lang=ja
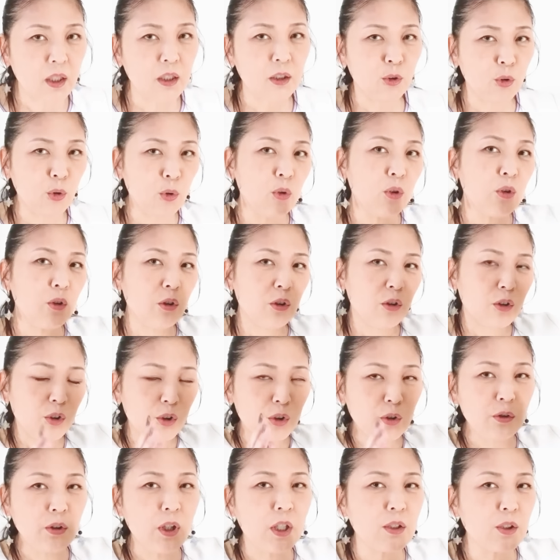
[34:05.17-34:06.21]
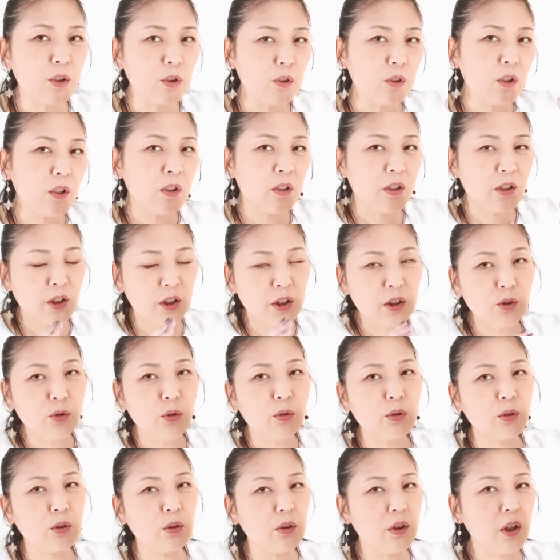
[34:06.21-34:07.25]
内の周波数、振
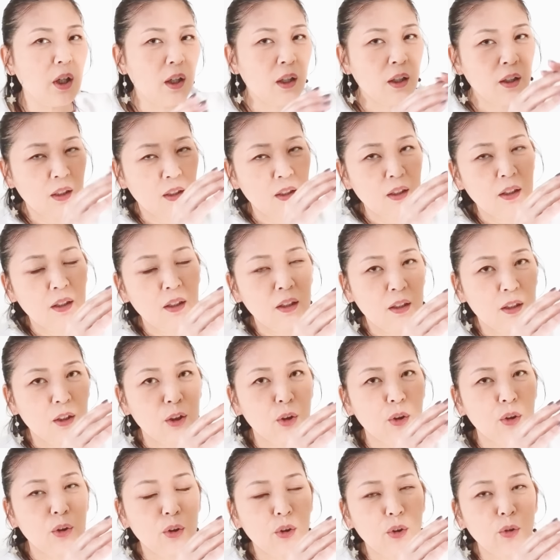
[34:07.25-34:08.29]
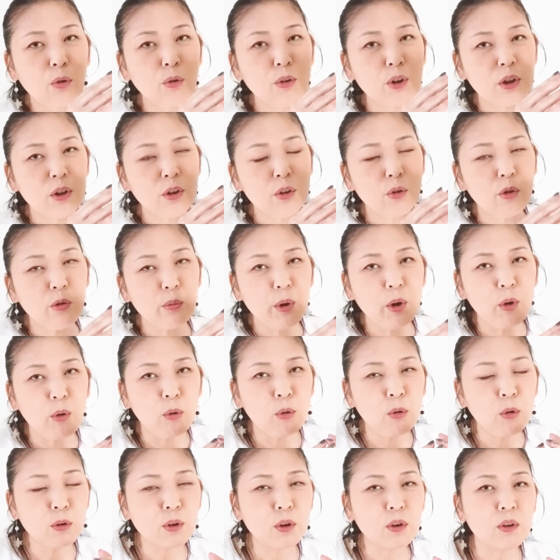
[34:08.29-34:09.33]
動数が共振共鳴を
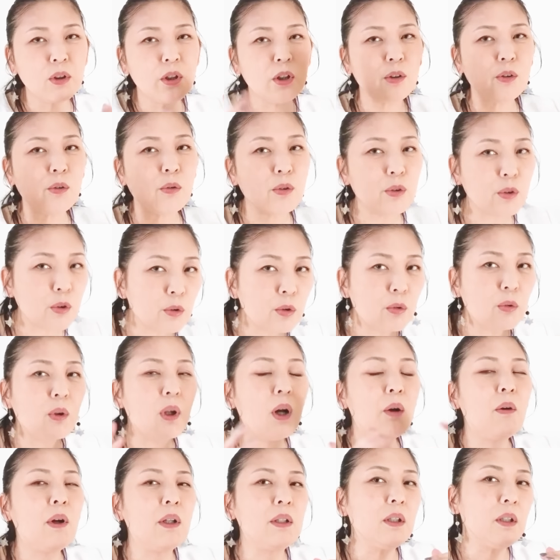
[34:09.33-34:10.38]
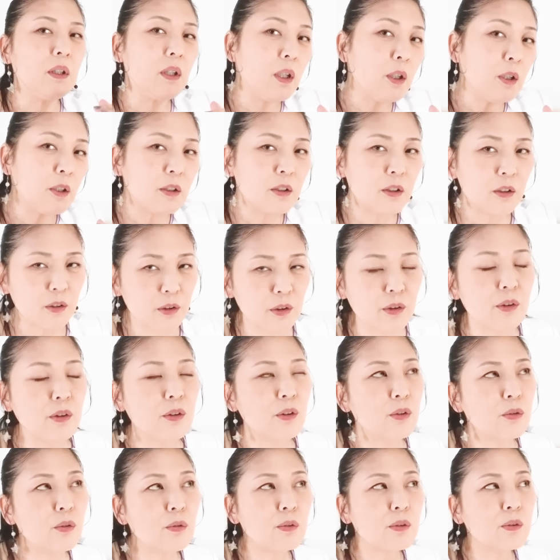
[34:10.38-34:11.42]
起こすんですよ。外側にね。うん。
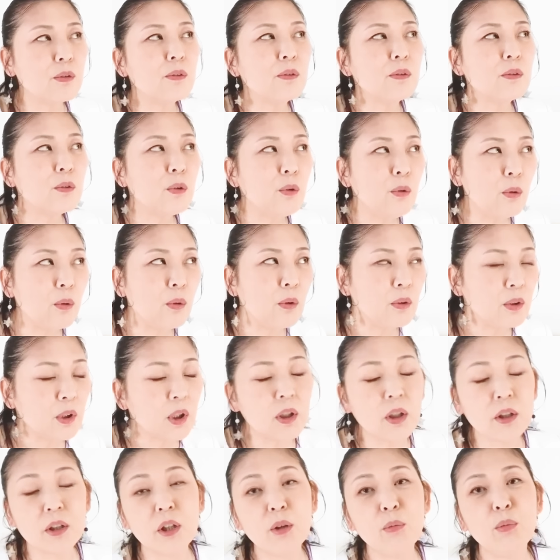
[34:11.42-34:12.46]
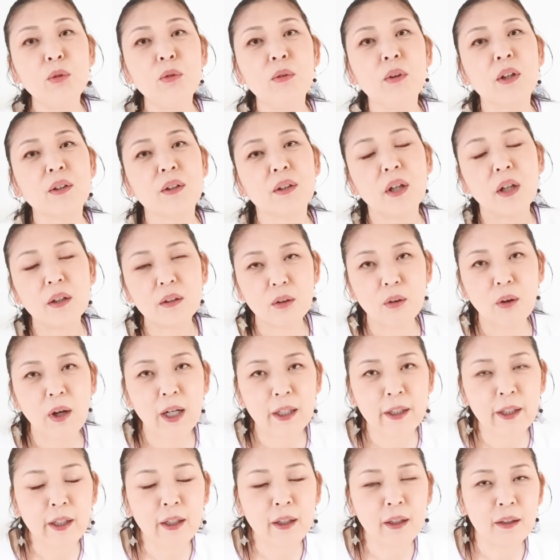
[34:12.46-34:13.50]
そうすると、なんか気分がスカッと
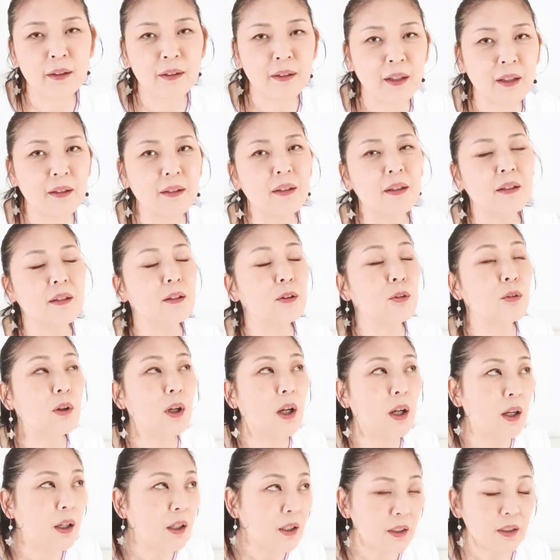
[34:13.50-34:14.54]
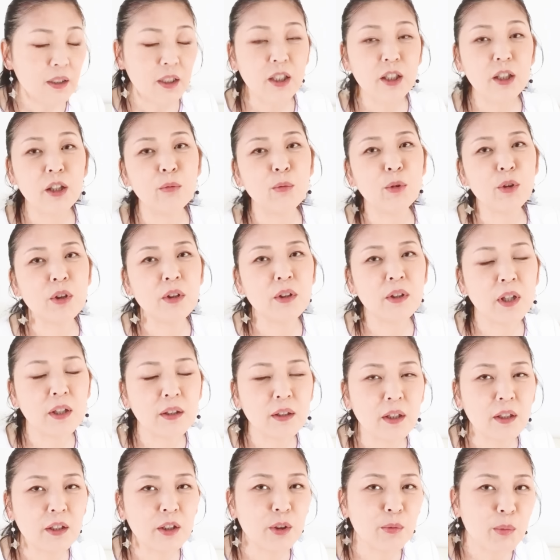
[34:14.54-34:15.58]
晴れやかになったりとか、いい気持ちに
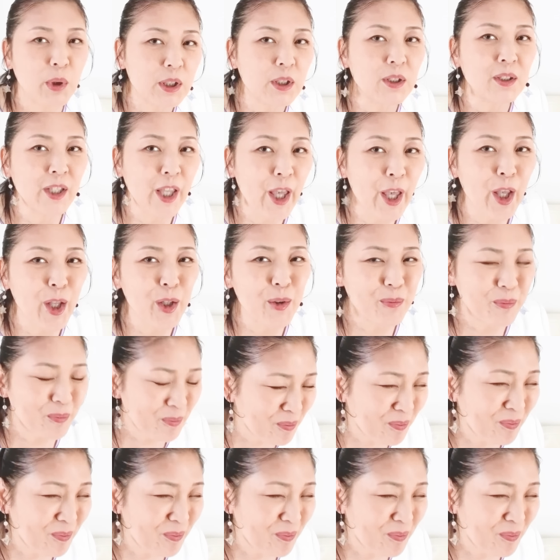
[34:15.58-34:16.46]
なったりしますね。